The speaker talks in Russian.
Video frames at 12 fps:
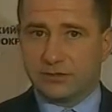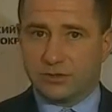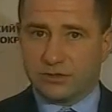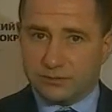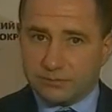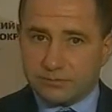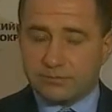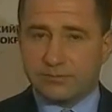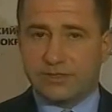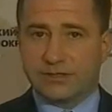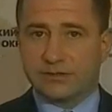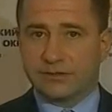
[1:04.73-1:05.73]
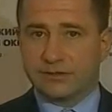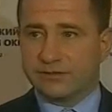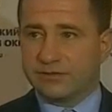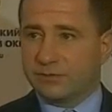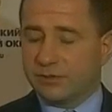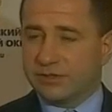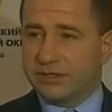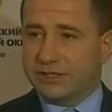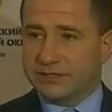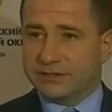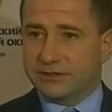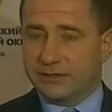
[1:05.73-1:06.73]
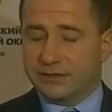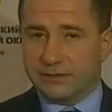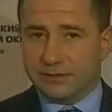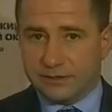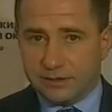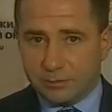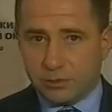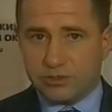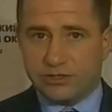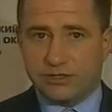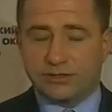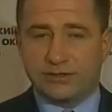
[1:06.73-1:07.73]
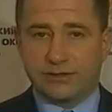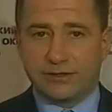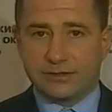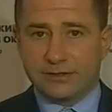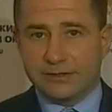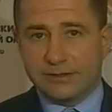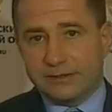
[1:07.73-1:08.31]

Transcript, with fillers: которые их э, выдвинуло для, этих, э, для получения этих наград.